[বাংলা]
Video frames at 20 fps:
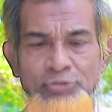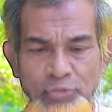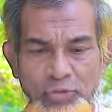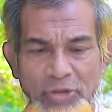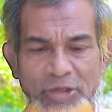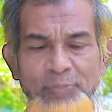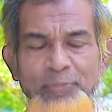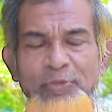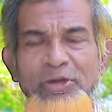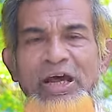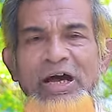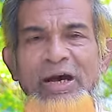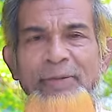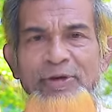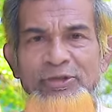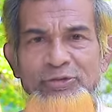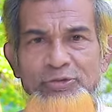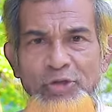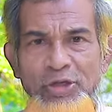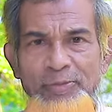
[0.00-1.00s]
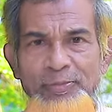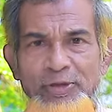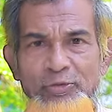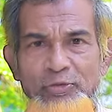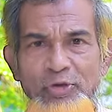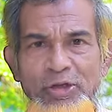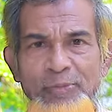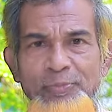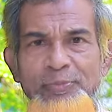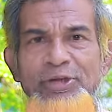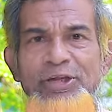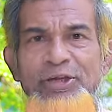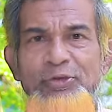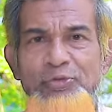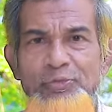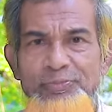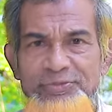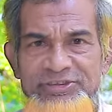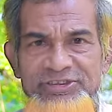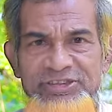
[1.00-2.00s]
করার পর আবার ছয়বার করার পর
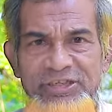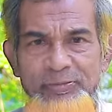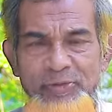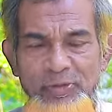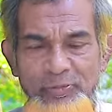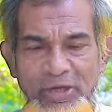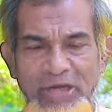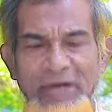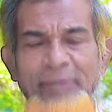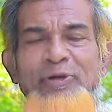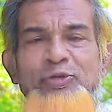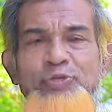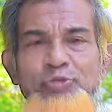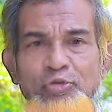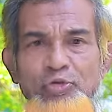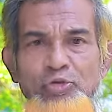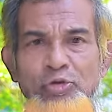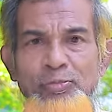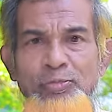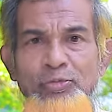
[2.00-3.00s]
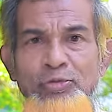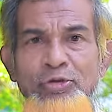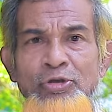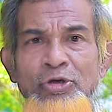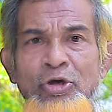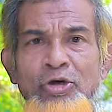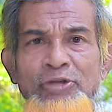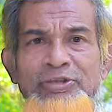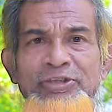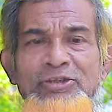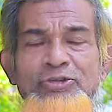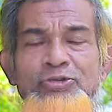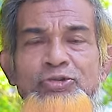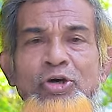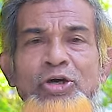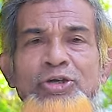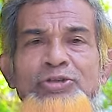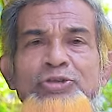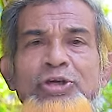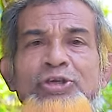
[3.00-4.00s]
একটু বিশ্রাম নেব আবার শুরু করব। অর্থাৎ
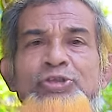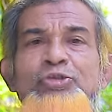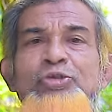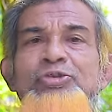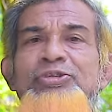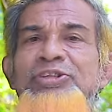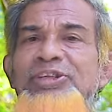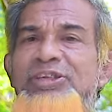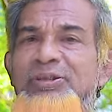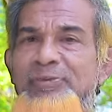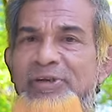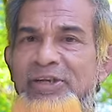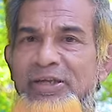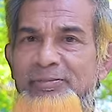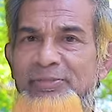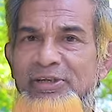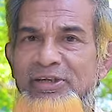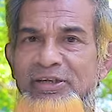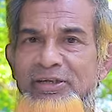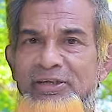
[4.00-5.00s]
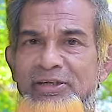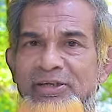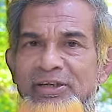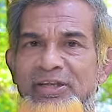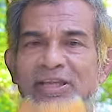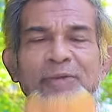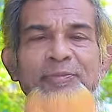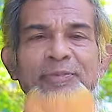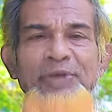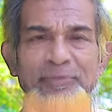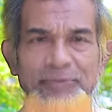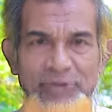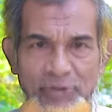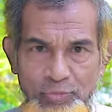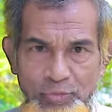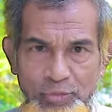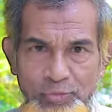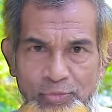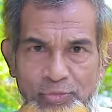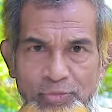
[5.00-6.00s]
ছয় ছয় ছত্রিশ বার আমরা এই ব্যায়ামটা
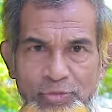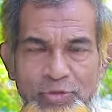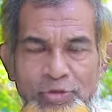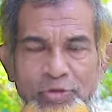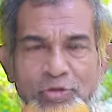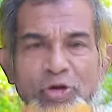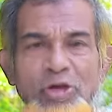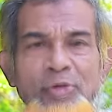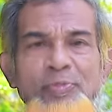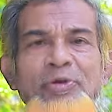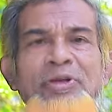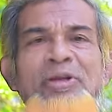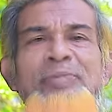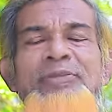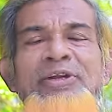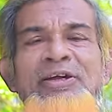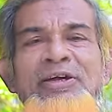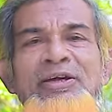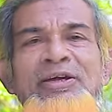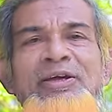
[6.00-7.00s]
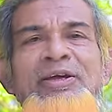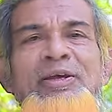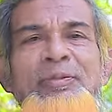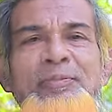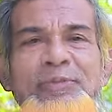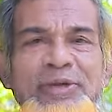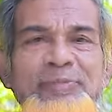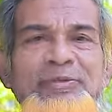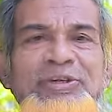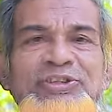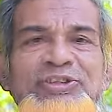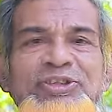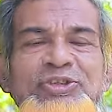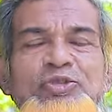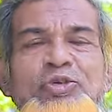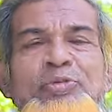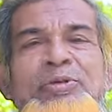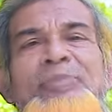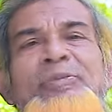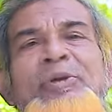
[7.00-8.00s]
করব। করার পর আমরা ব্যায়ামটা শেষ
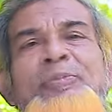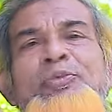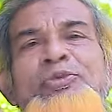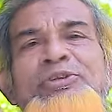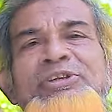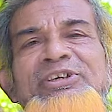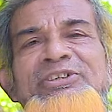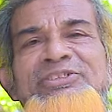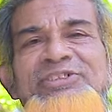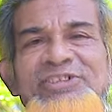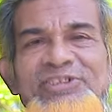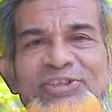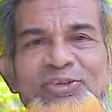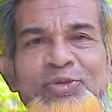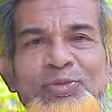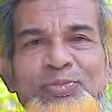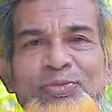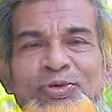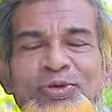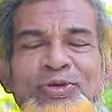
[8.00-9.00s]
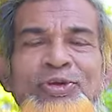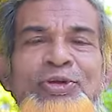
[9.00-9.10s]
করব আমরা প্রত্যেকে চেষ্টা করব